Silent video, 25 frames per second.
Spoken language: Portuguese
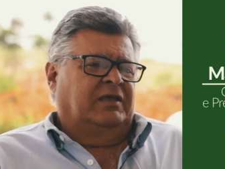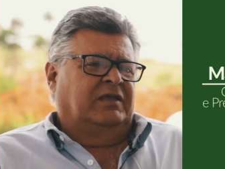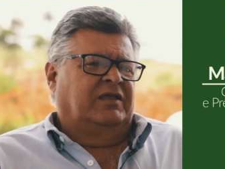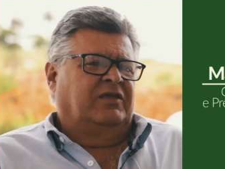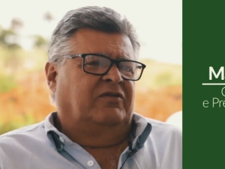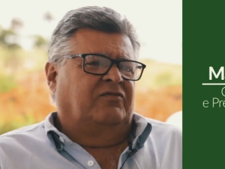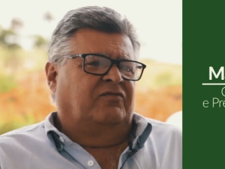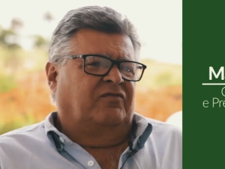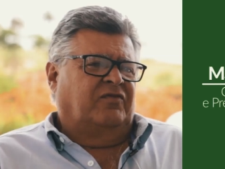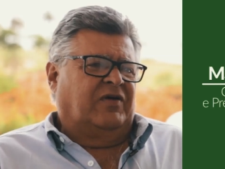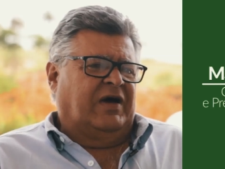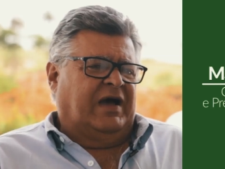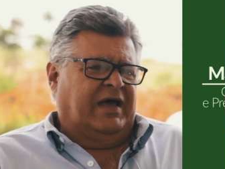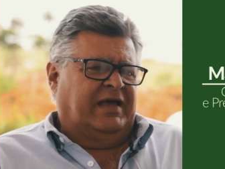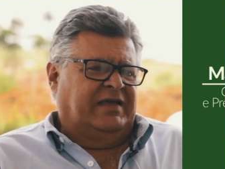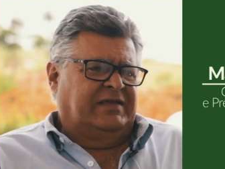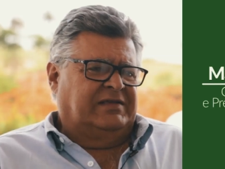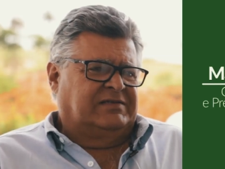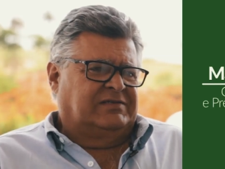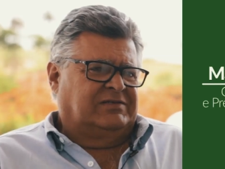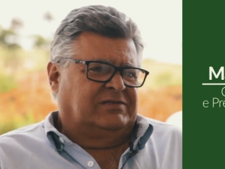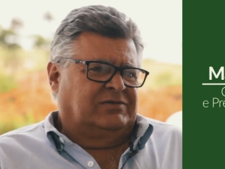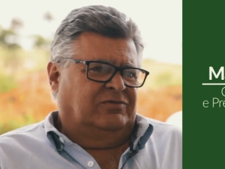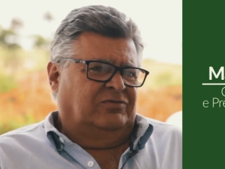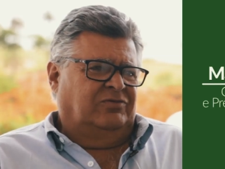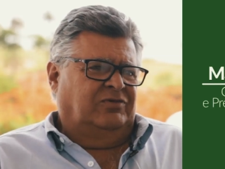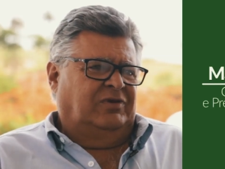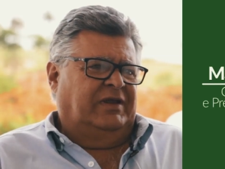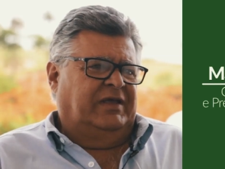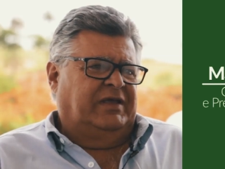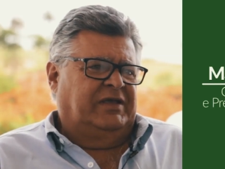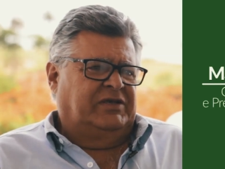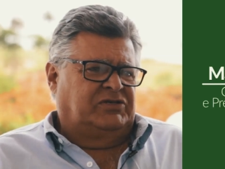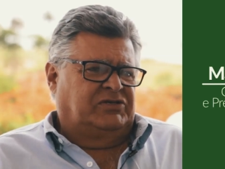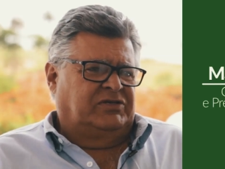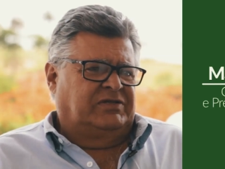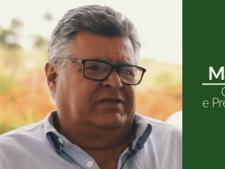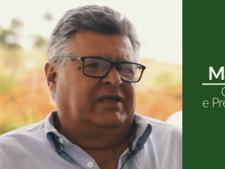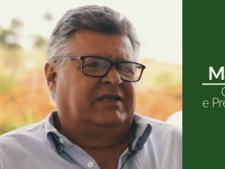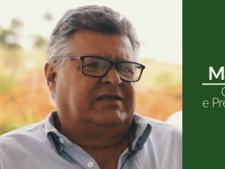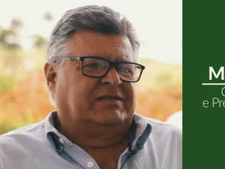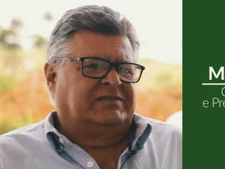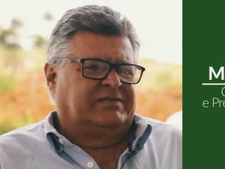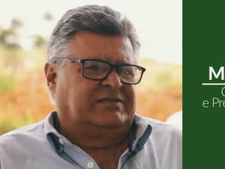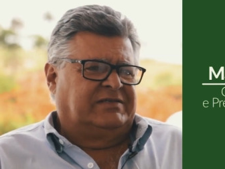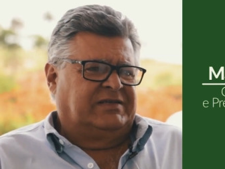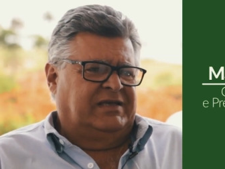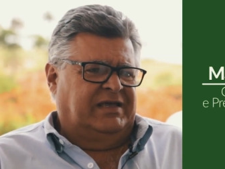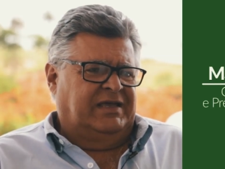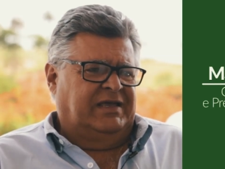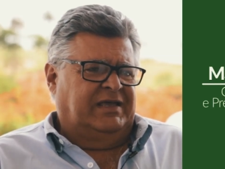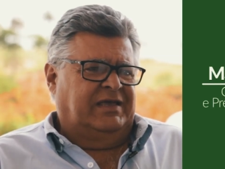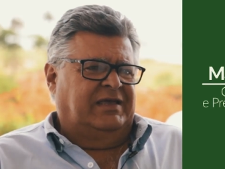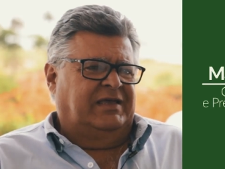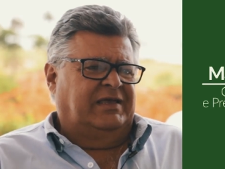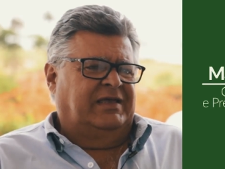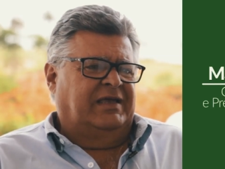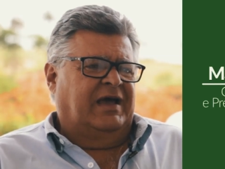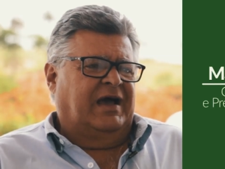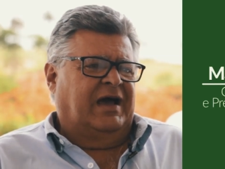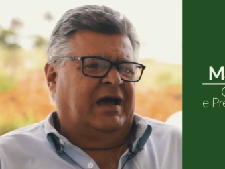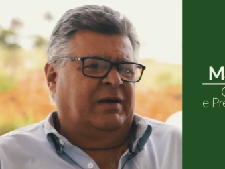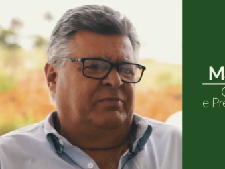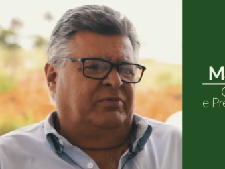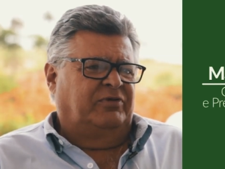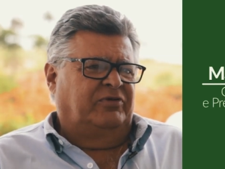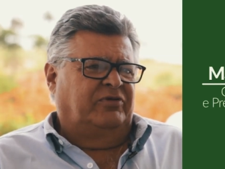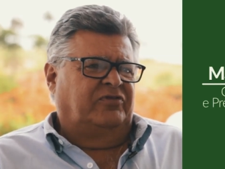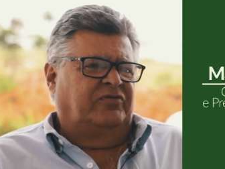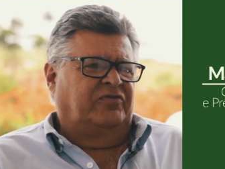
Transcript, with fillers: que faz o leite descer e abre o